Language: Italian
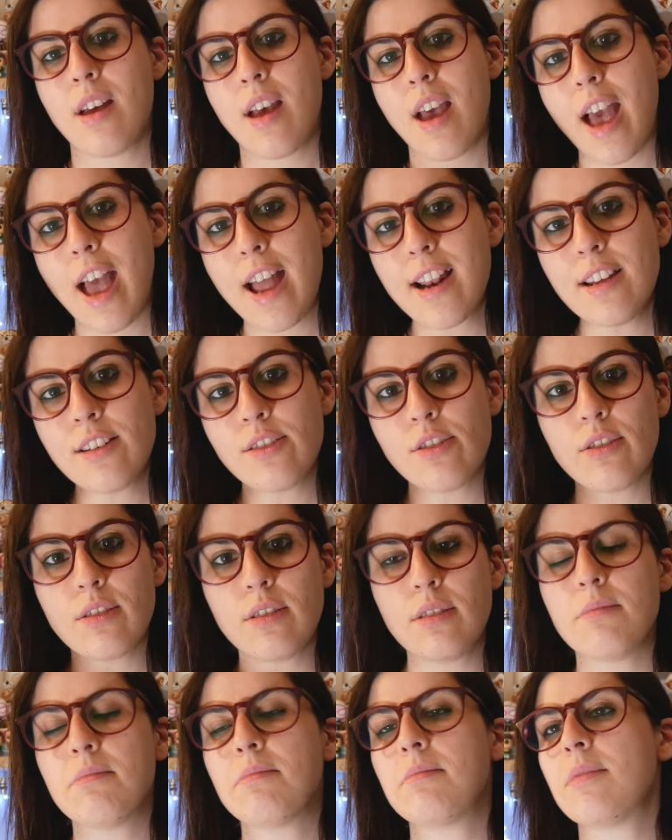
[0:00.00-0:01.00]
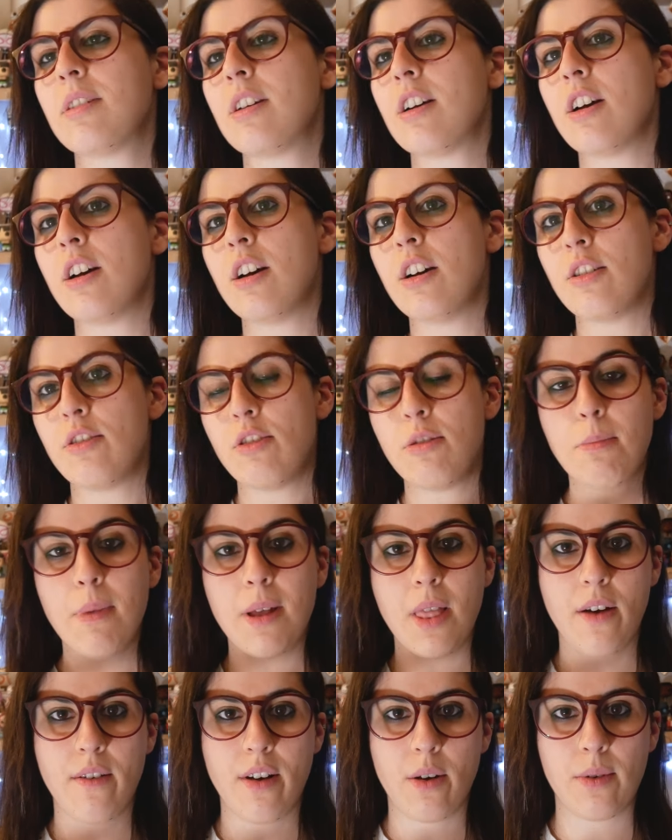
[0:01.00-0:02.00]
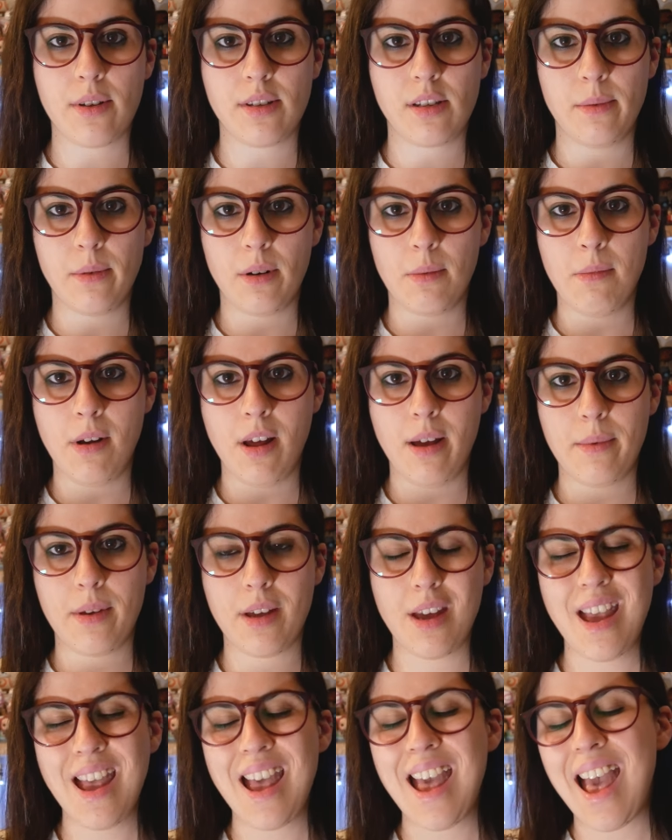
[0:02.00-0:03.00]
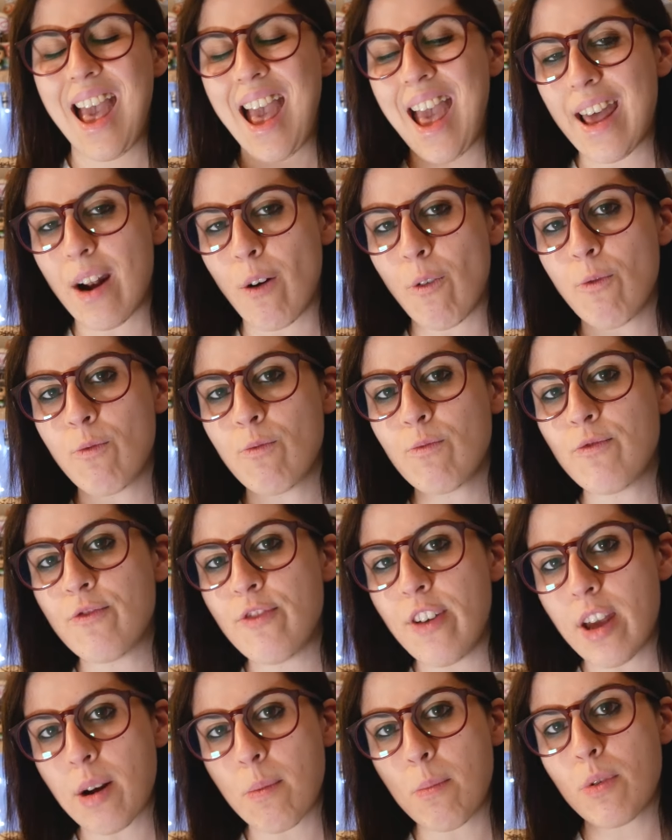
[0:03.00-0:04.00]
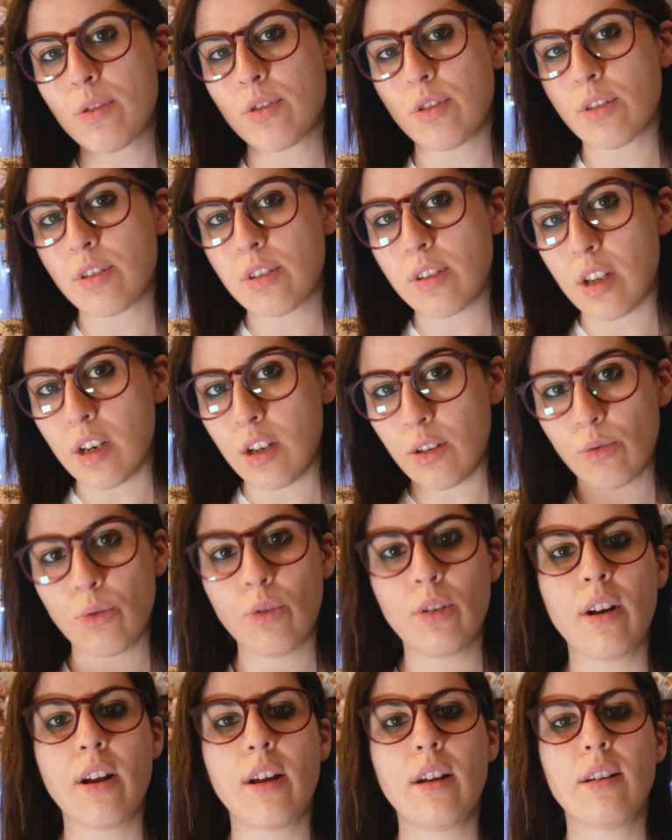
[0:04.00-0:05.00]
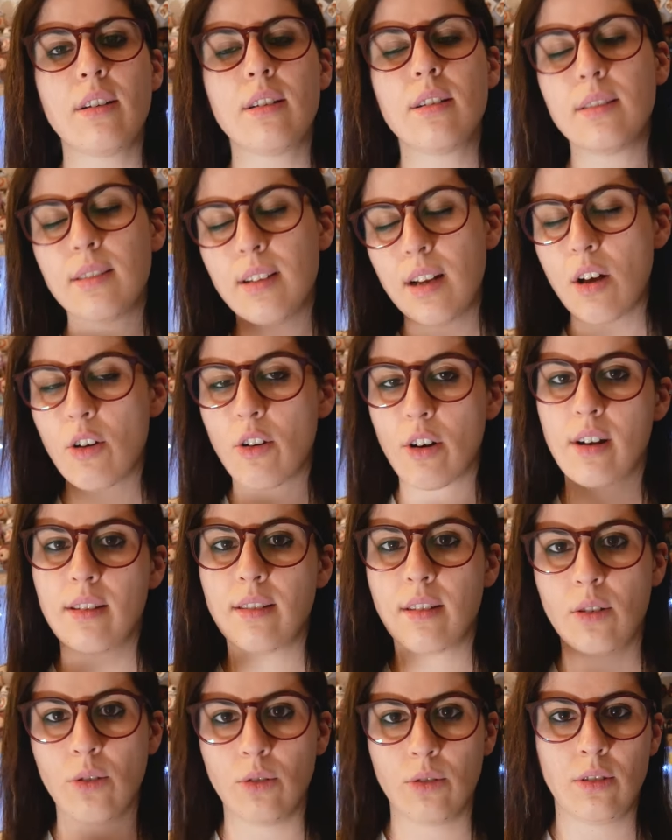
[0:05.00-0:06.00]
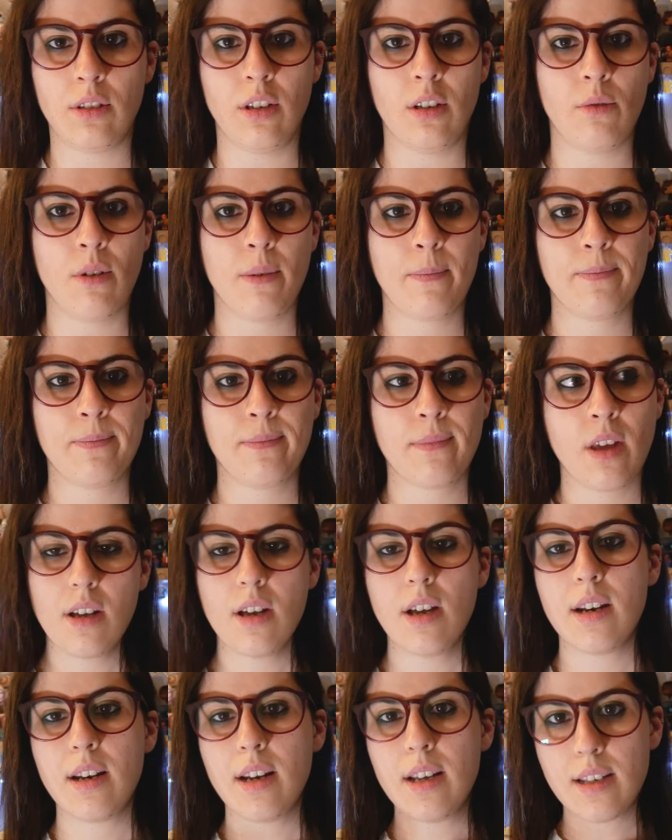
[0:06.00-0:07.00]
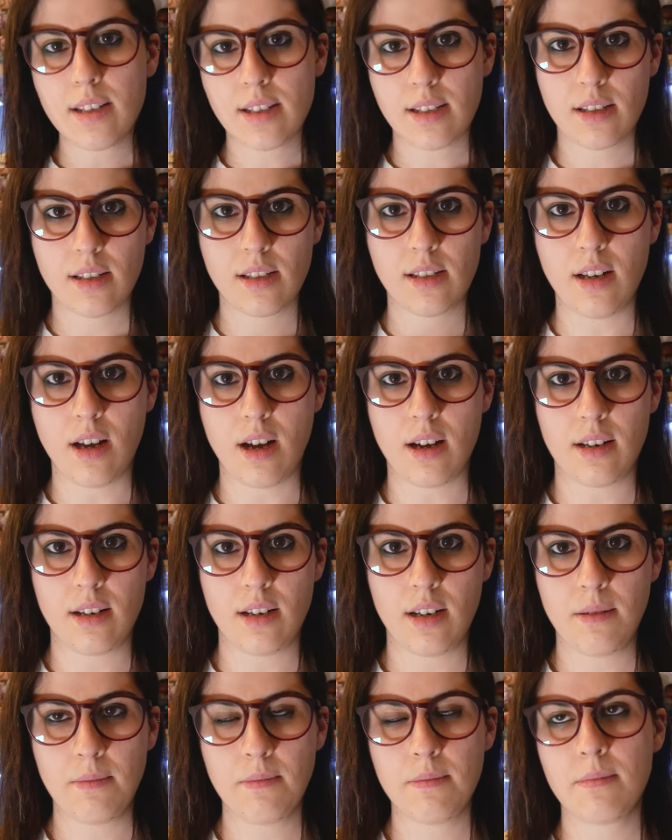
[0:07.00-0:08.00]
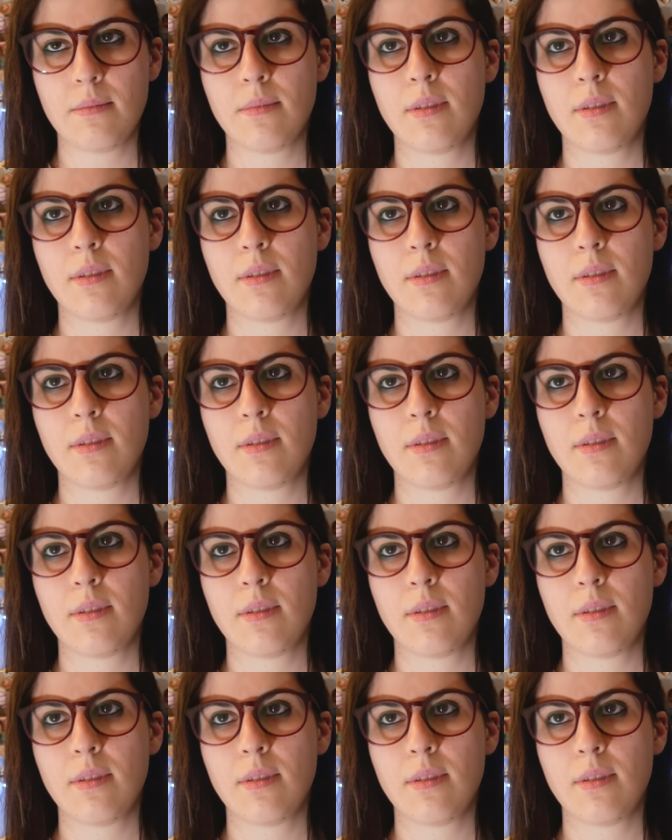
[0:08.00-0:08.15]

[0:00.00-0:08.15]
Edison non badava a questi problemi, era un fermo sostenitore della corrente continua. Negli stessi anni,